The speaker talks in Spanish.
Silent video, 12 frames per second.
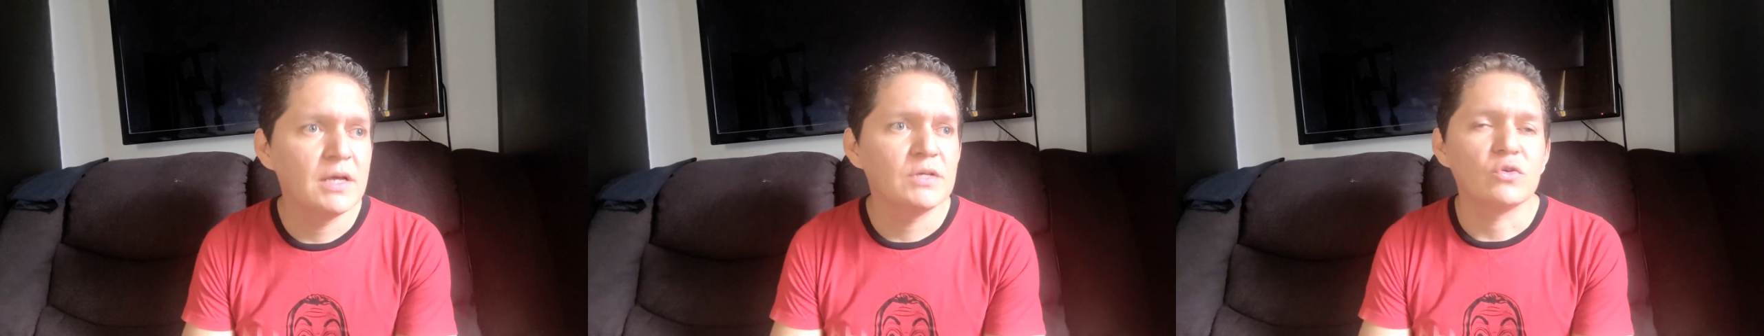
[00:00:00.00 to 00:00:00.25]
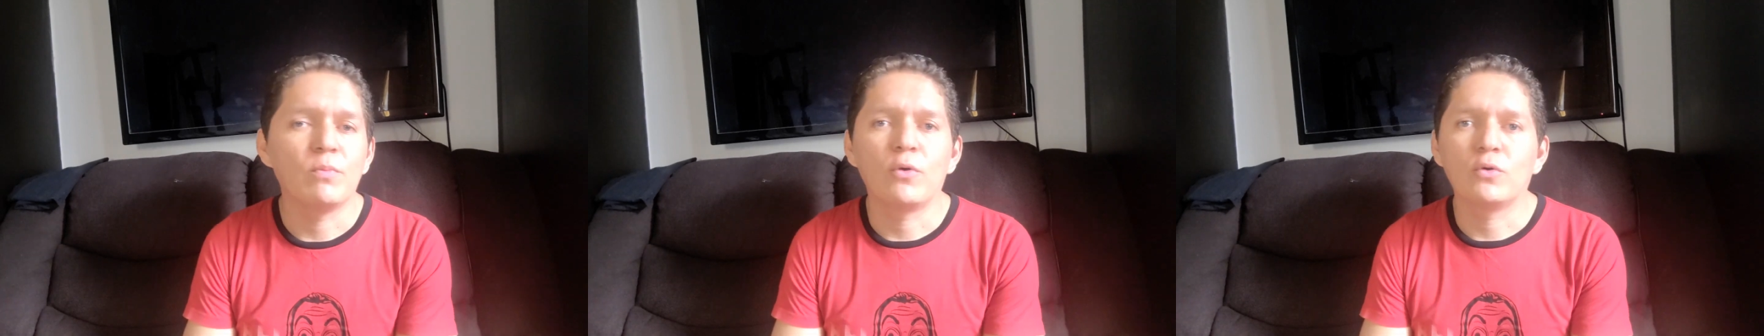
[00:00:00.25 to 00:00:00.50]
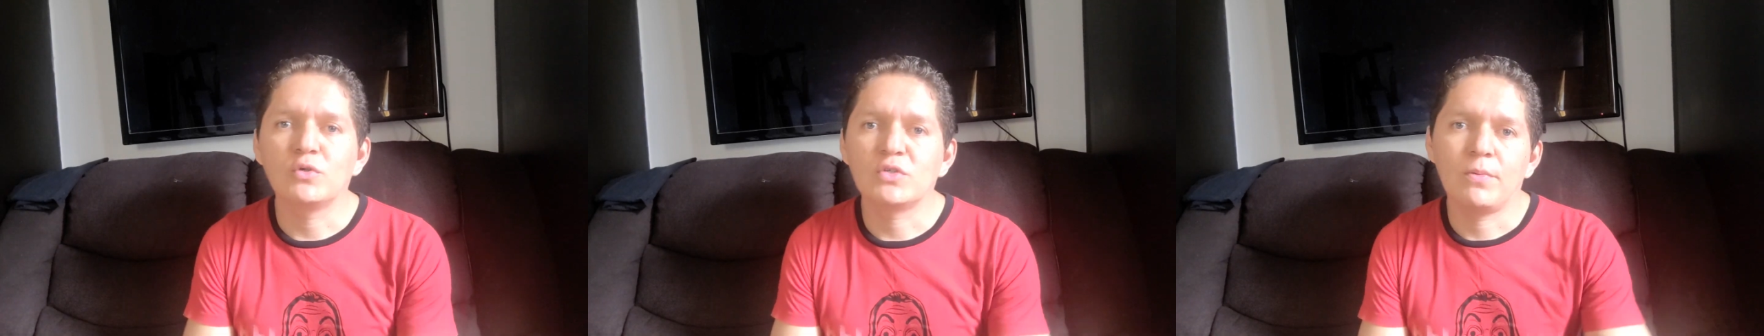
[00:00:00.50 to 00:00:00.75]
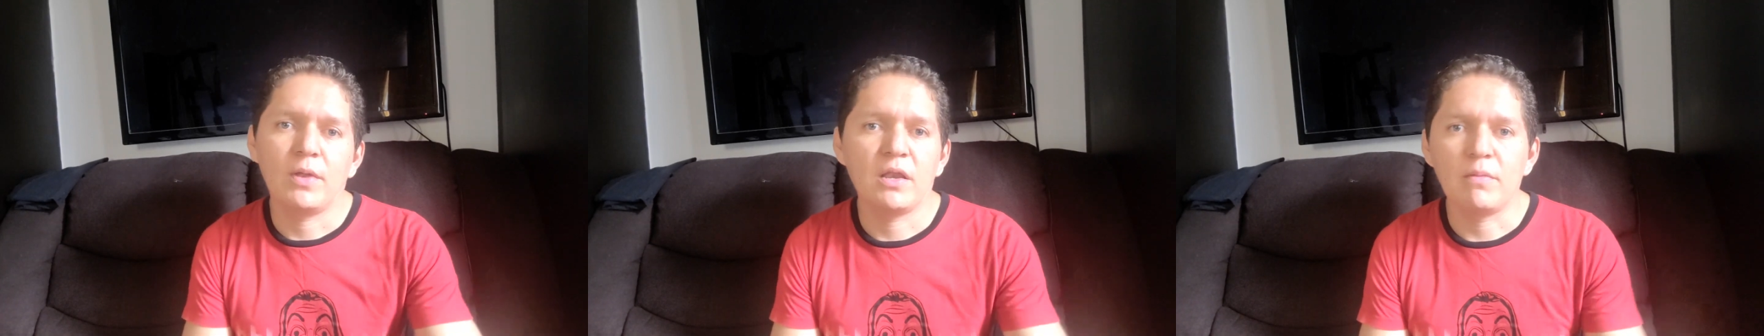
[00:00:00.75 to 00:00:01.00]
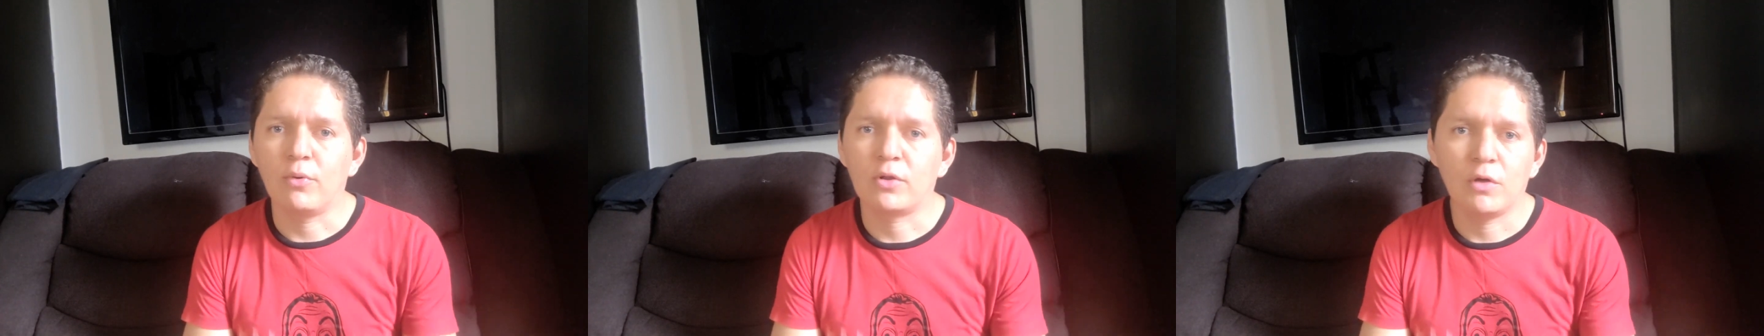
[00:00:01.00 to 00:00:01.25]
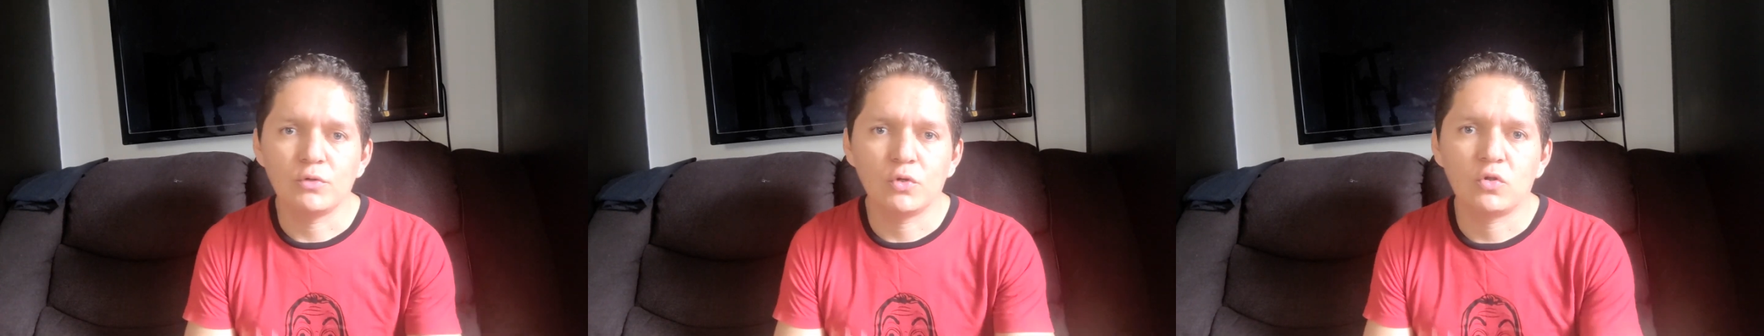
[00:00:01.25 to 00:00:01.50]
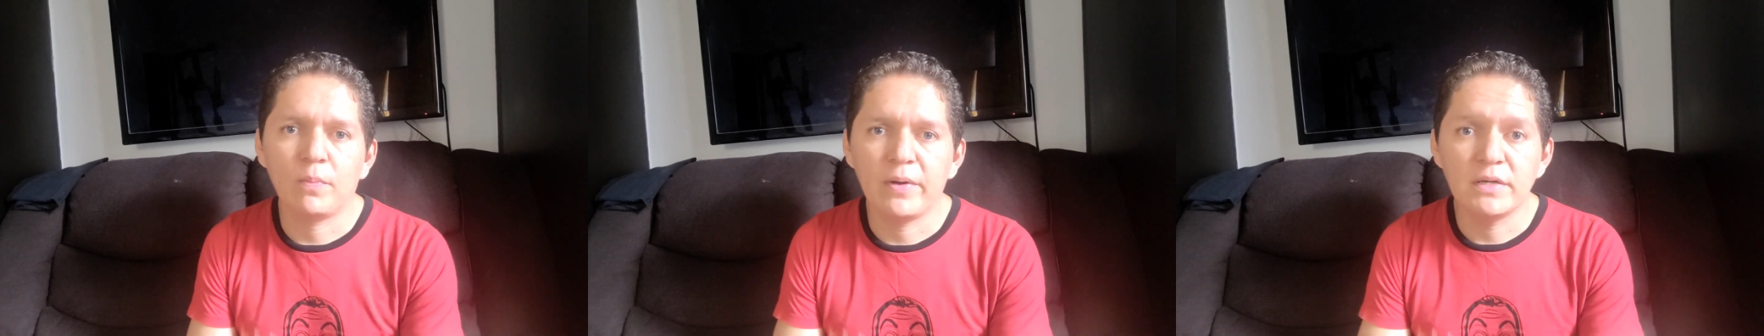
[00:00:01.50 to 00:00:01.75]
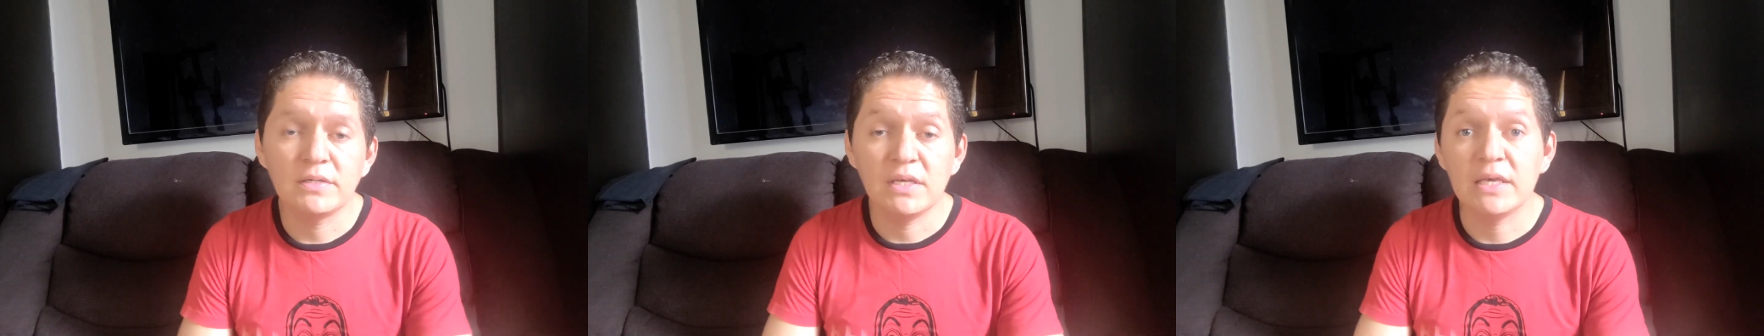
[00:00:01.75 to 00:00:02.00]
son productos que vienen importados de otro
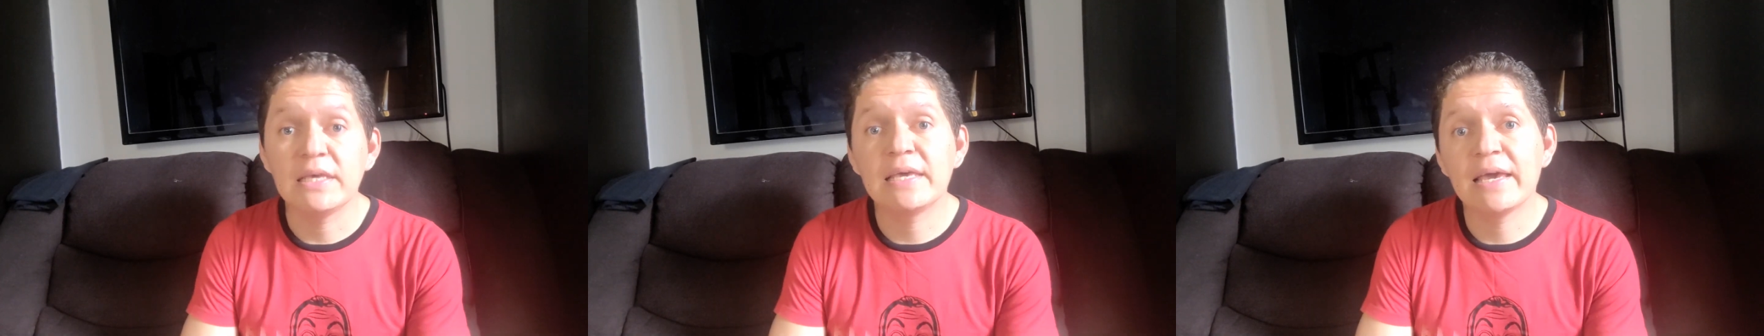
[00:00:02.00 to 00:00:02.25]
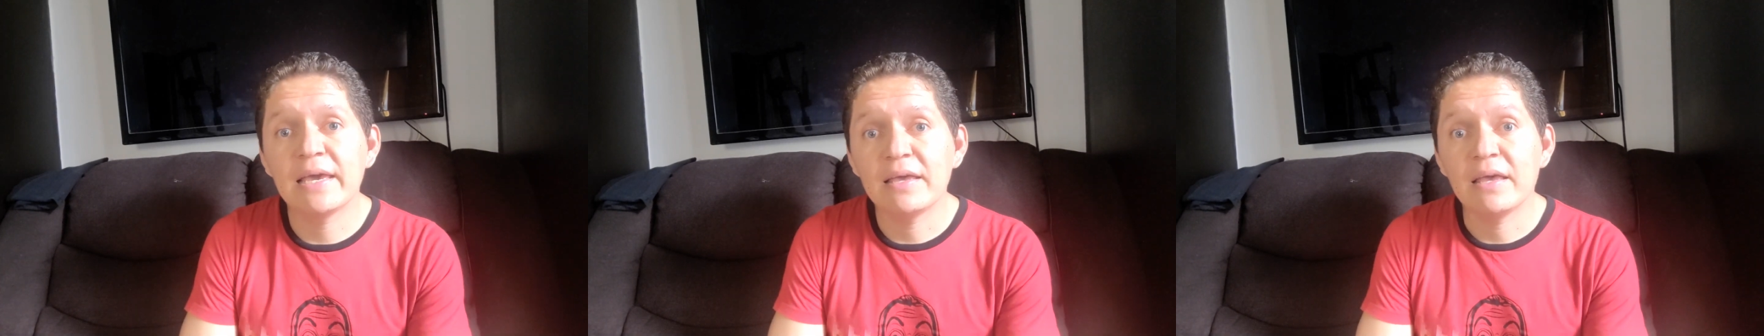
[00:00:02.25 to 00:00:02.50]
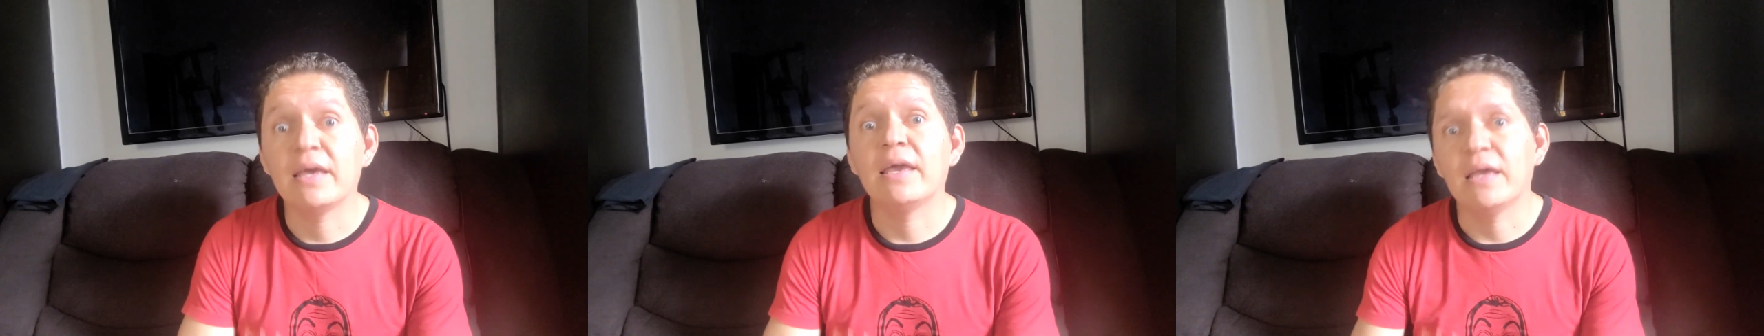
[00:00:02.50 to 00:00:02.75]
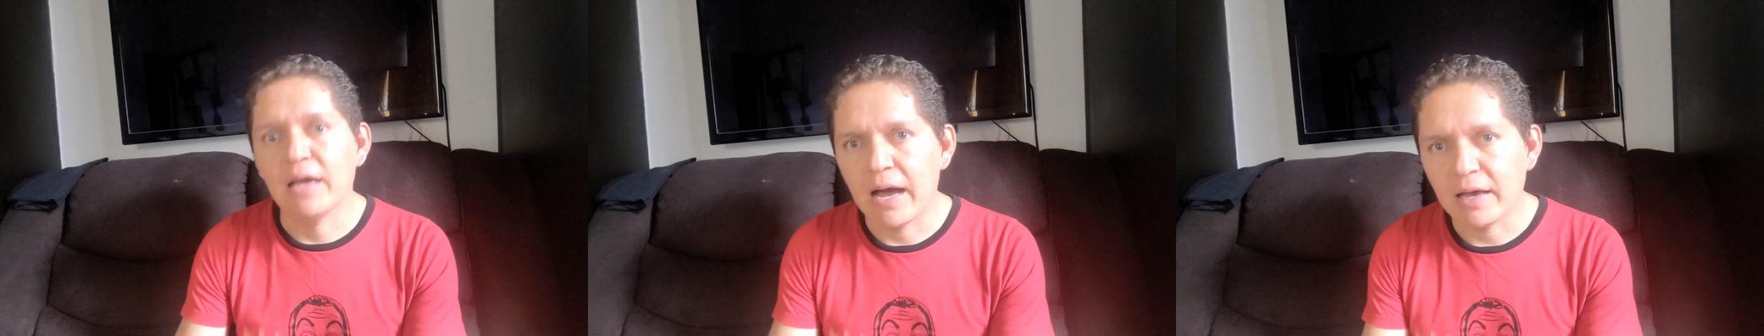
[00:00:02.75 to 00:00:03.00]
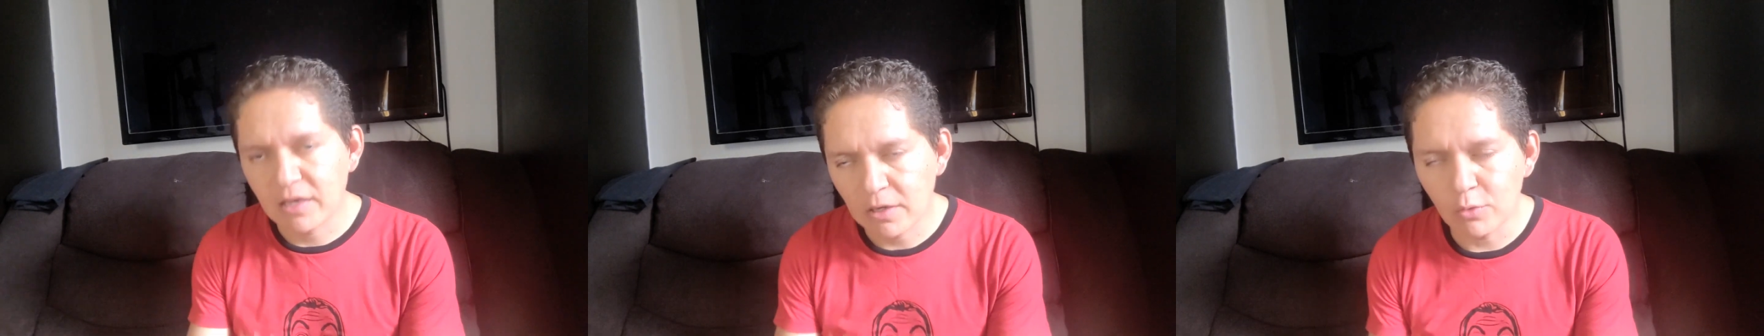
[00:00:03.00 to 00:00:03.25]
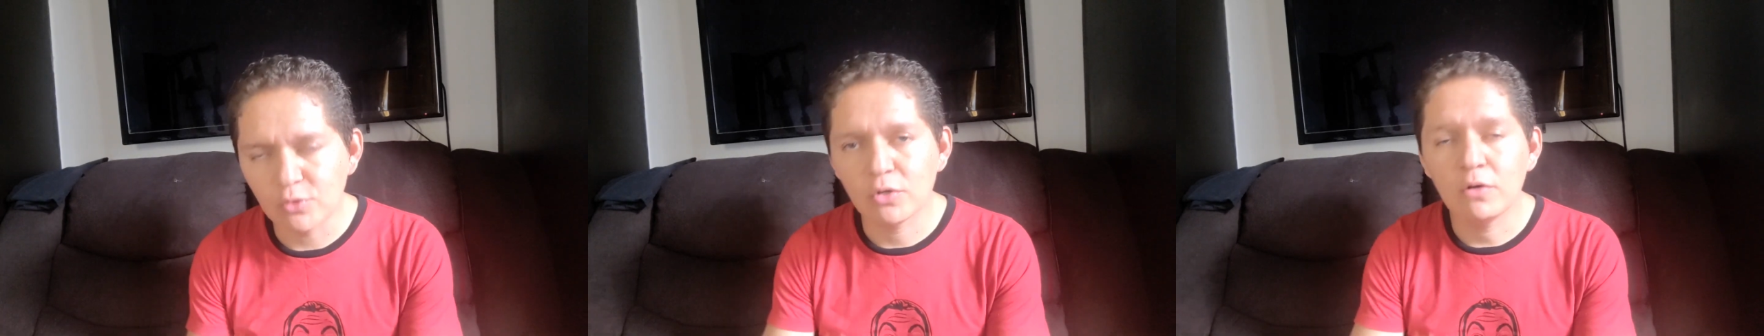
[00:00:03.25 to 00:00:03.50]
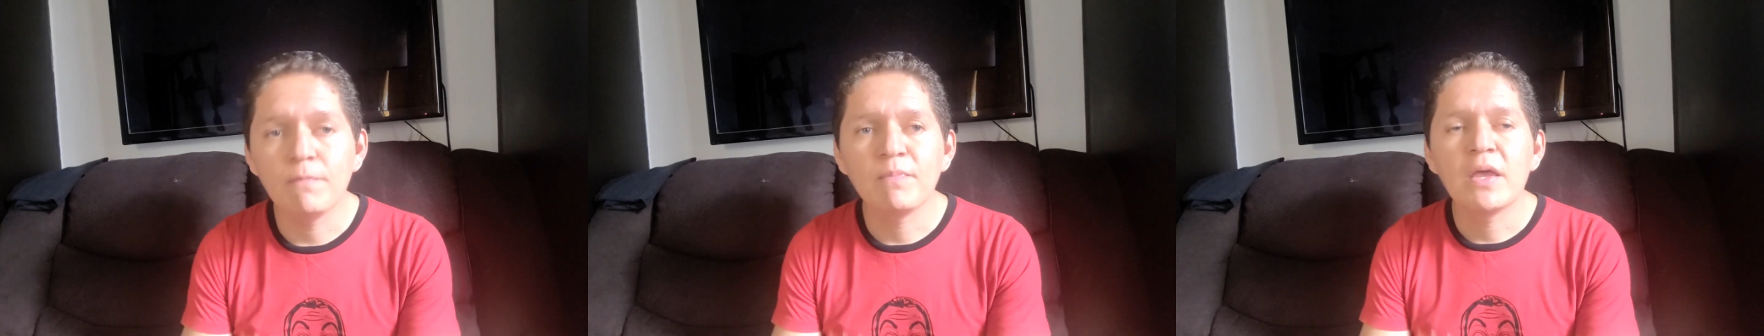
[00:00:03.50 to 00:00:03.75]
país y que eh, incluso